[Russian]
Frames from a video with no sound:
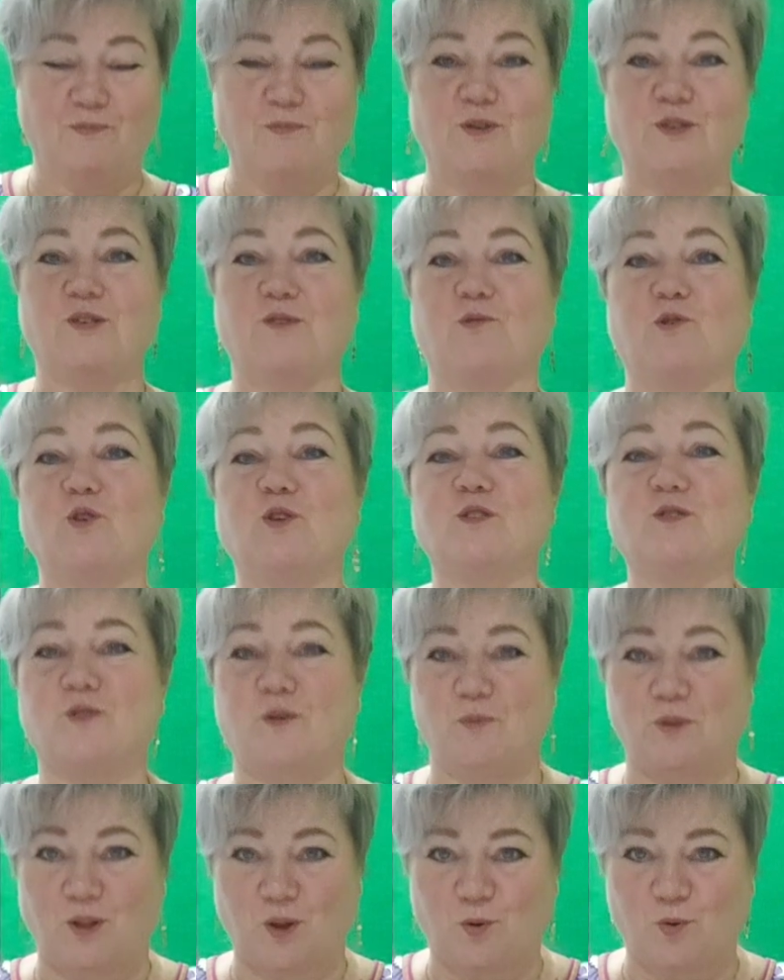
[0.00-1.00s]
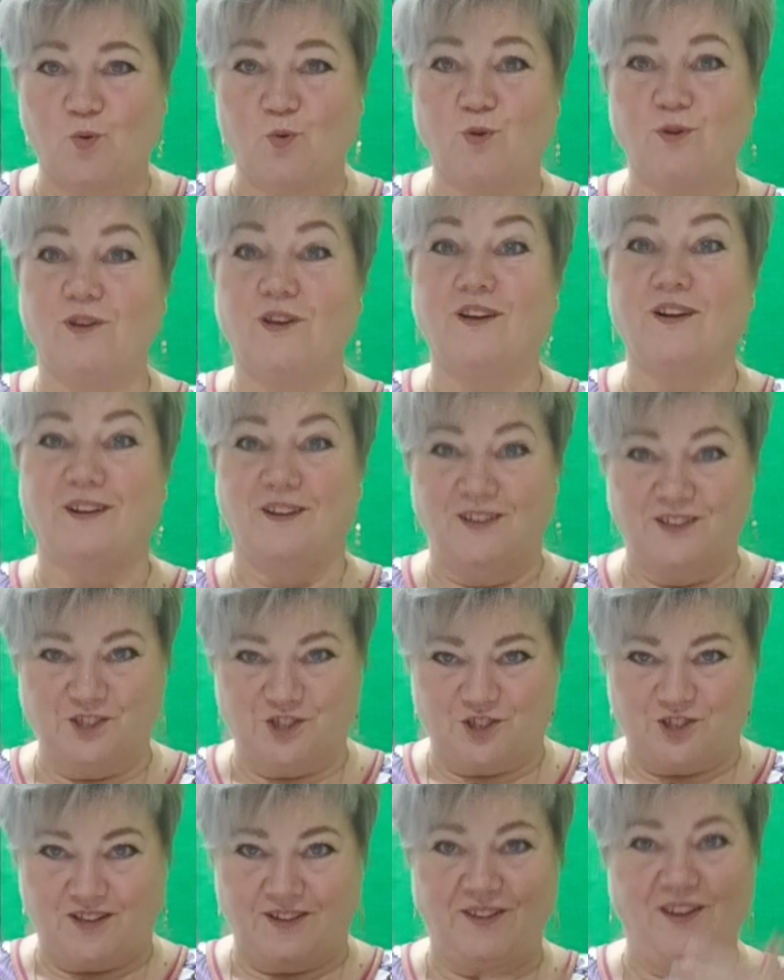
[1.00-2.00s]
Мы сегодня с вами на кухне,
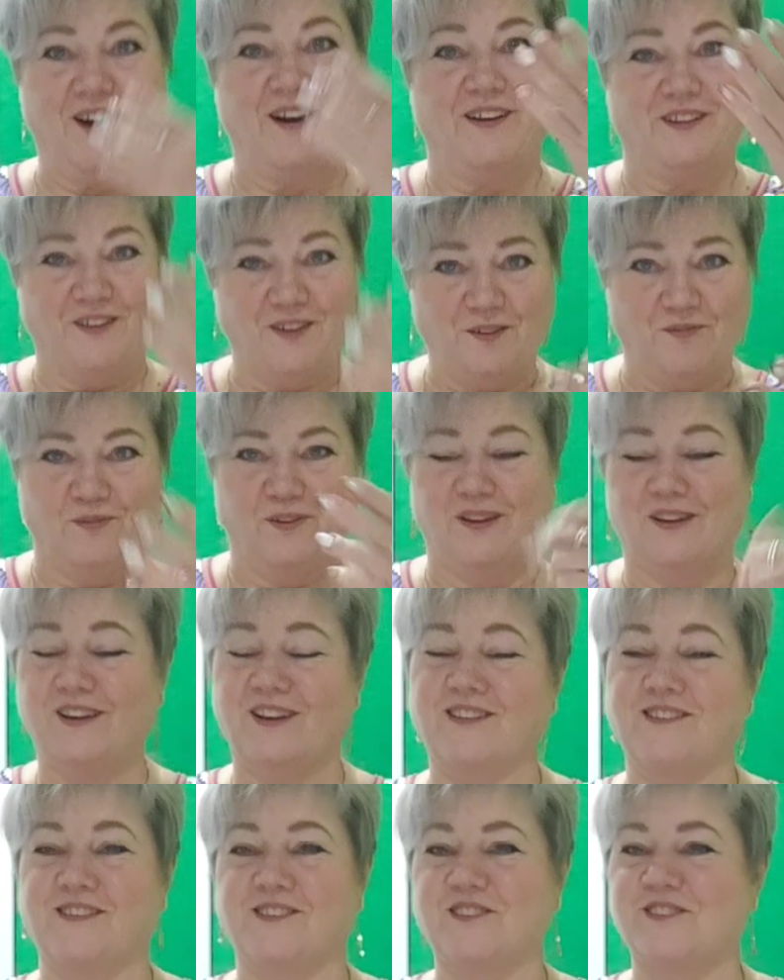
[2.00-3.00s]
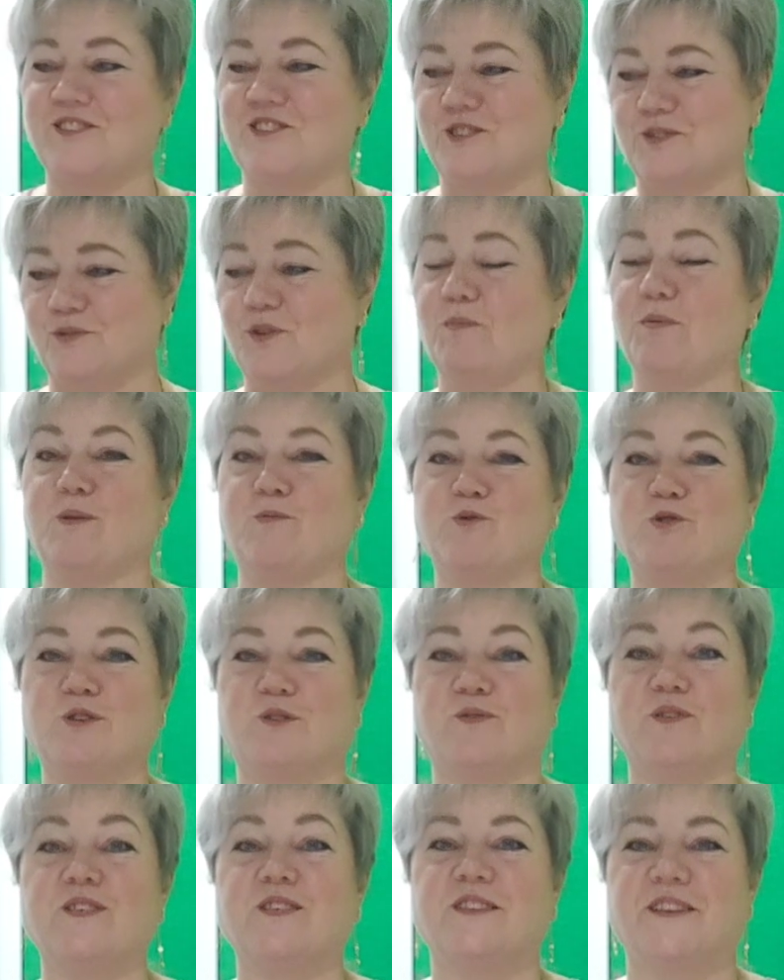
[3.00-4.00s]
лично я и вы, конечно же, вы, потому
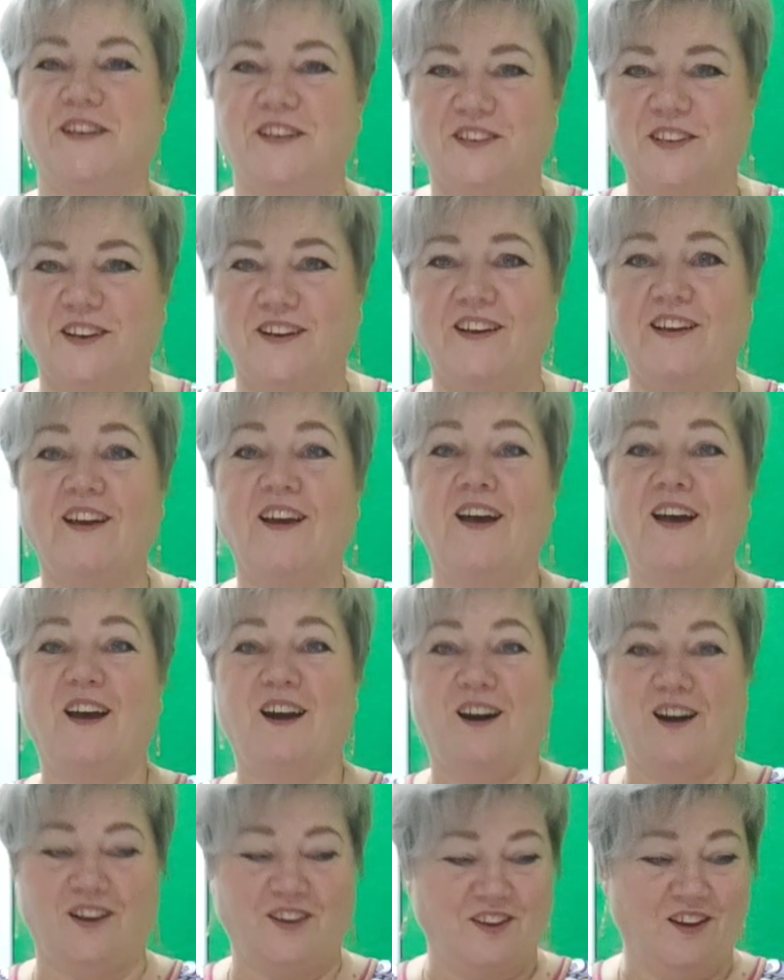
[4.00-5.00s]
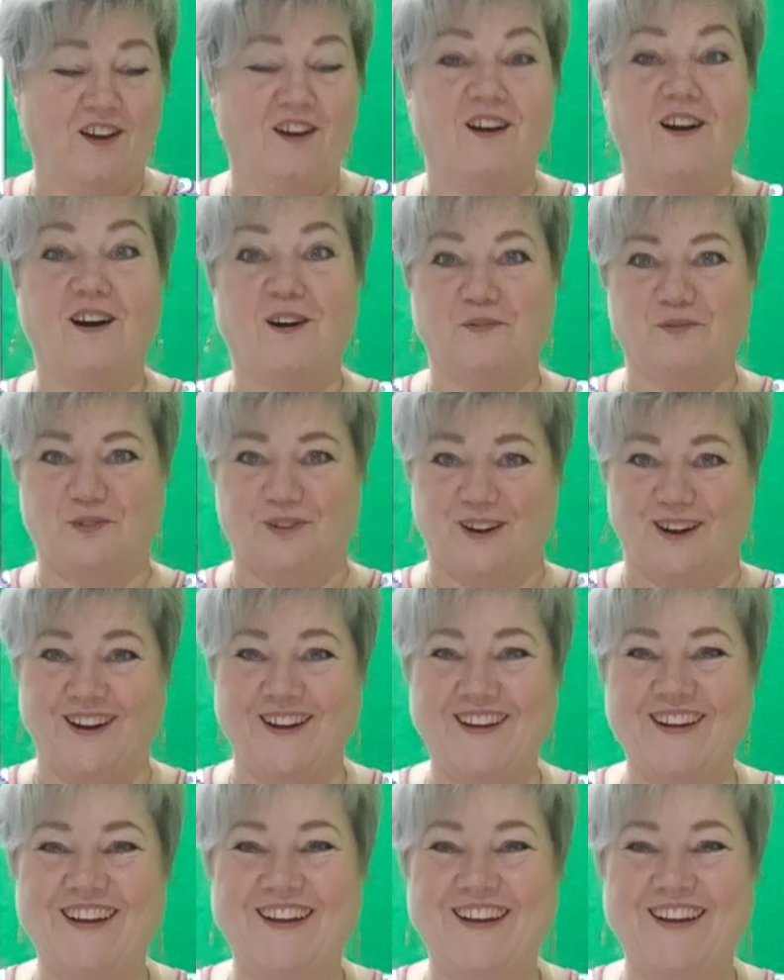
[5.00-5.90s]
что вы зрители, а я автор